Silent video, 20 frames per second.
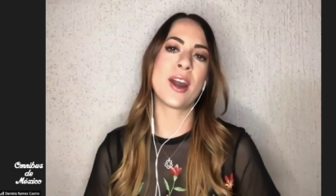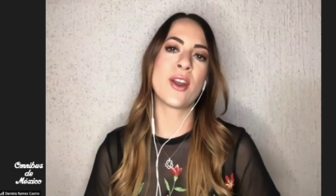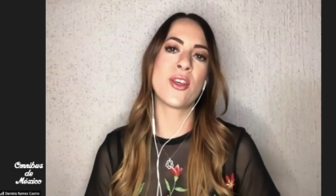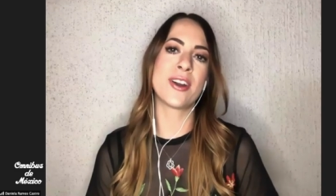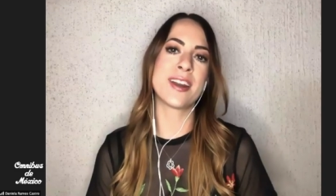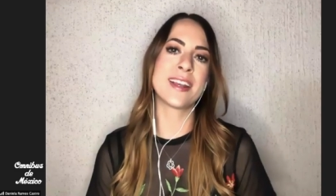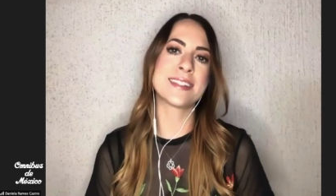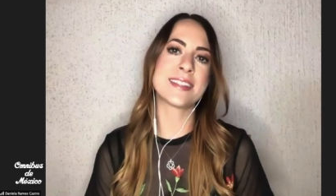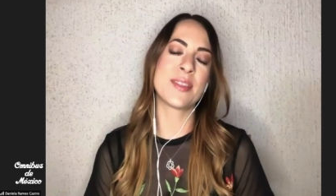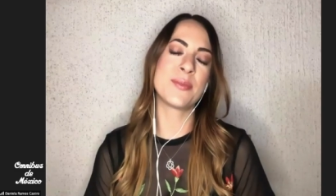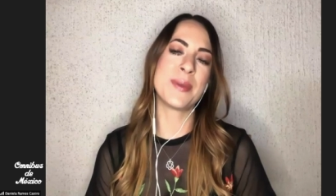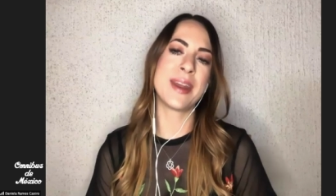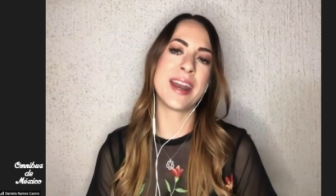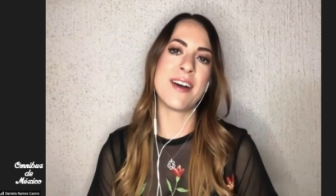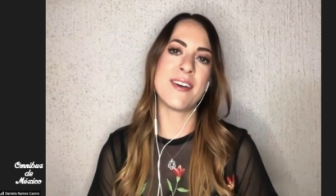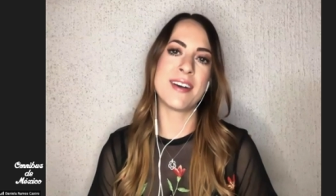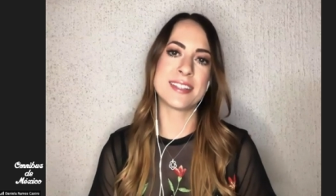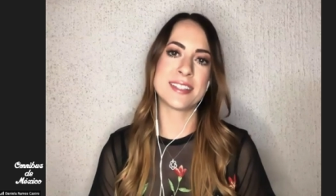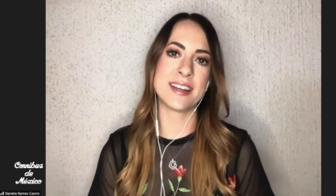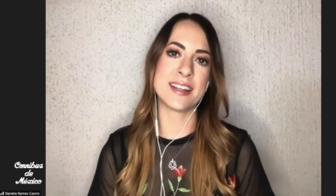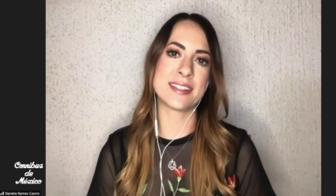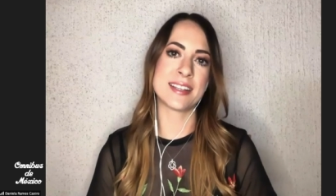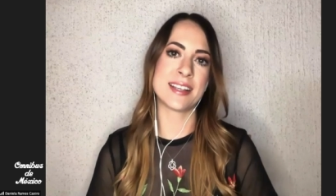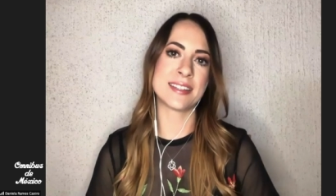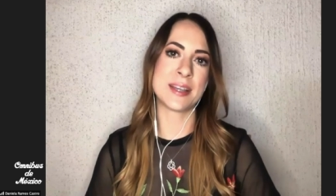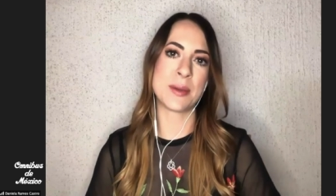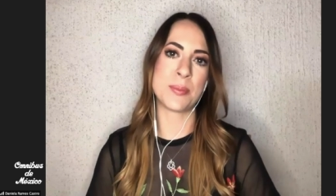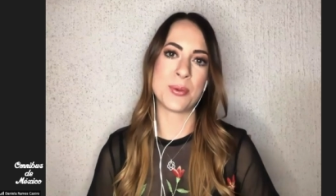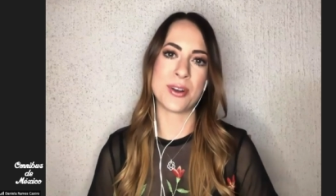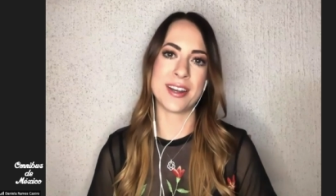jugadores admirabas en
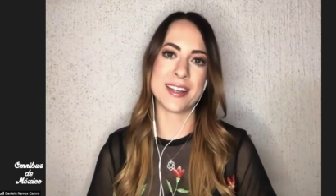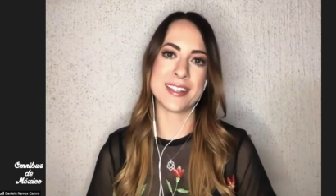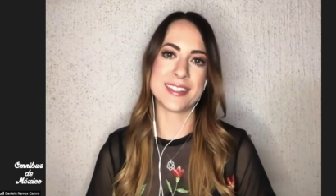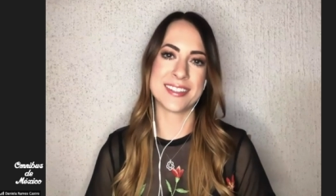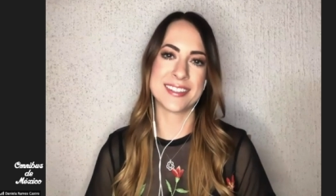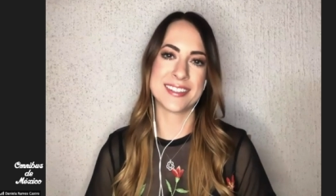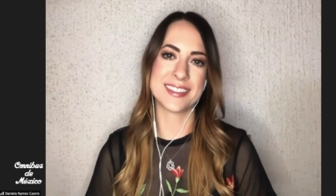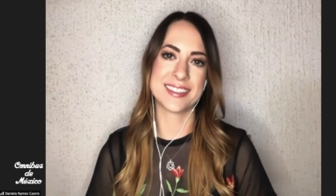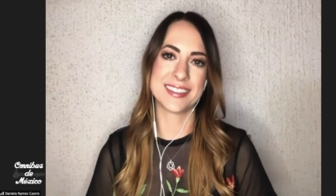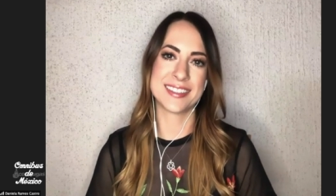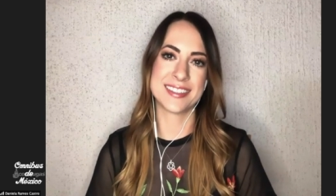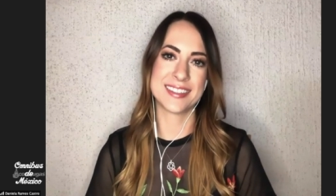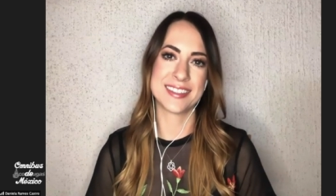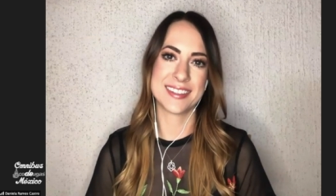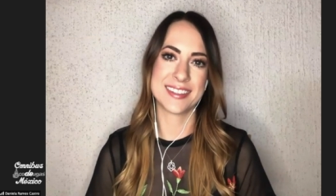esas épocas?